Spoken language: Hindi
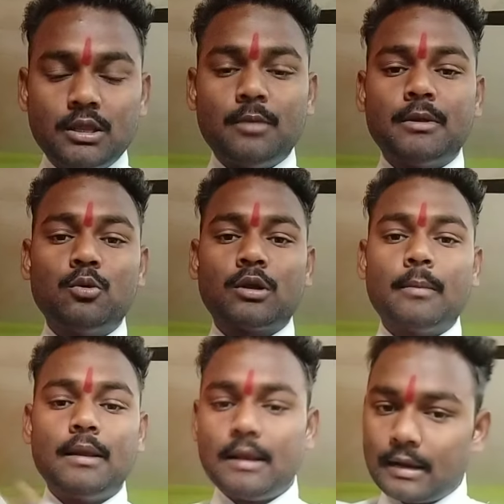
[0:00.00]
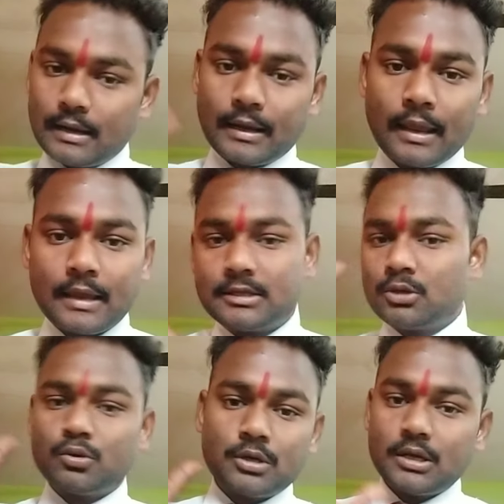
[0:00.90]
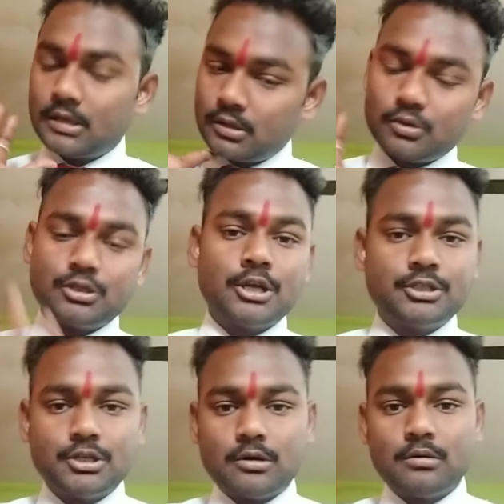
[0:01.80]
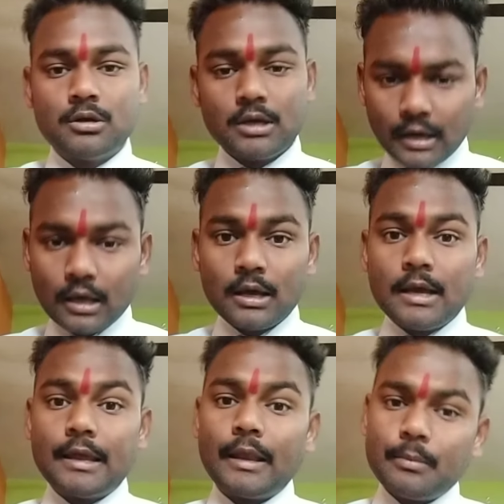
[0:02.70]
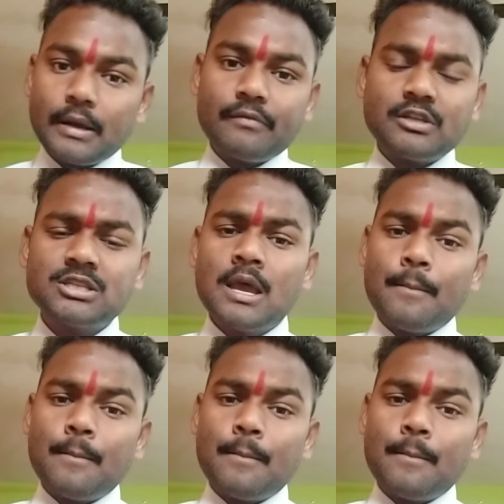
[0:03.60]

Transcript: दिन में दो टाइम ले लेना ठीक है अच्छा हो तो ठीक है नहीं तो जय श्री राम है ना यानी मैडम फ्रेंड्स